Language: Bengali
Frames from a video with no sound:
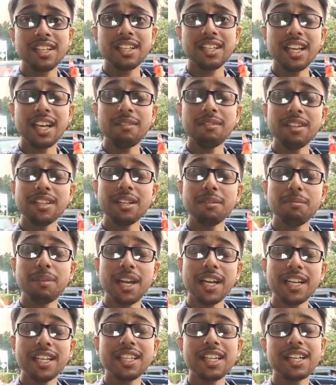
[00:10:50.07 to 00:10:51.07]
লাইমলাইটের
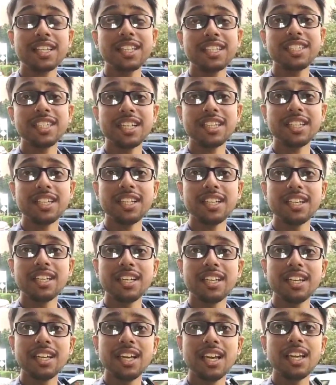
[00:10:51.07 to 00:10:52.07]
বাইরে থাকতে চাইতেন
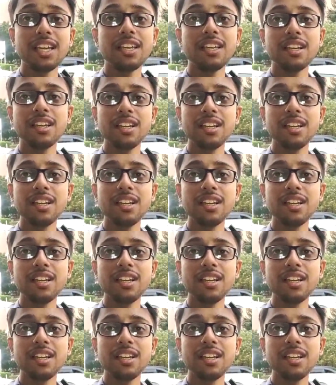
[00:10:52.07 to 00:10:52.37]
এই